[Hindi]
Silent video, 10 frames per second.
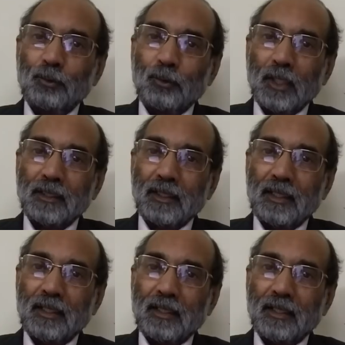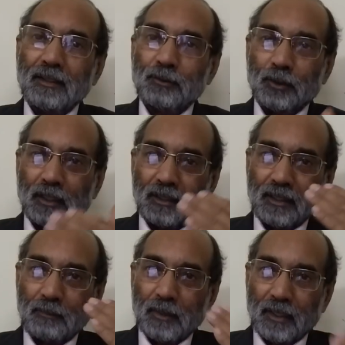उनको लगता है कि अगर
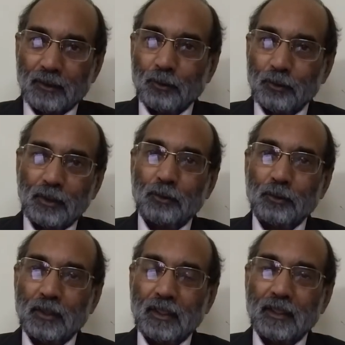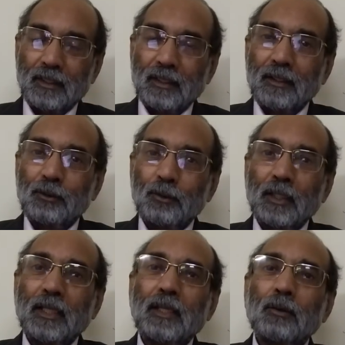स्वतंत्रता में कटौती होती है तो
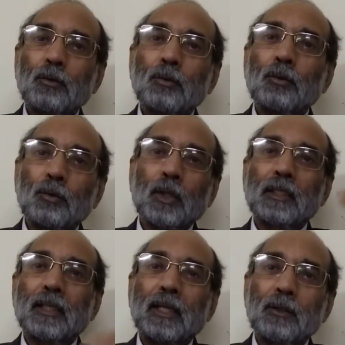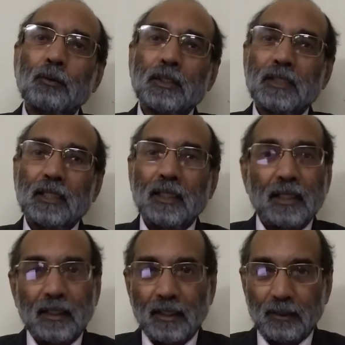कहीं उनको लगता है कि उनके साथ
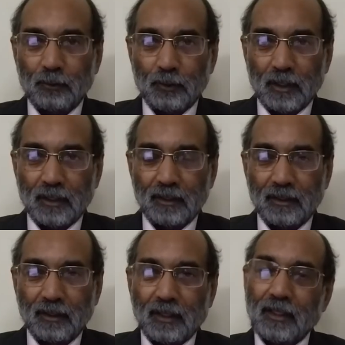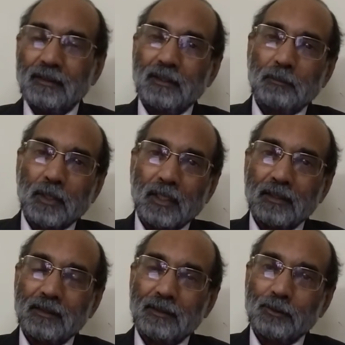अन्याय हो रहा है इसी
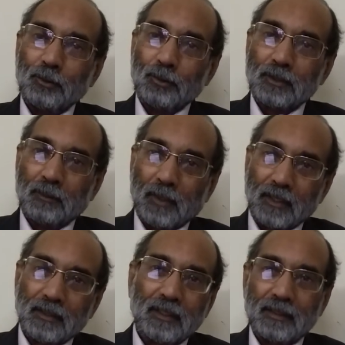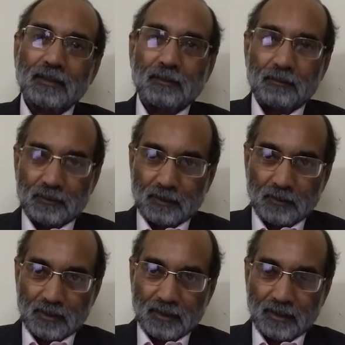प्रकार से जो लोग समानता के सब
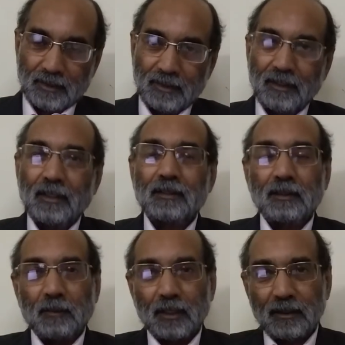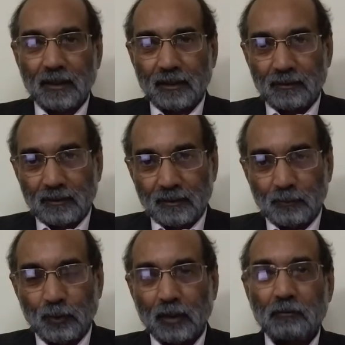समर्थक हैं समानता
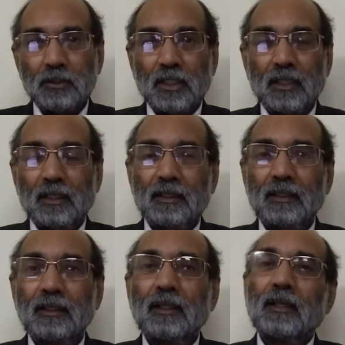मूलक विचारक हैं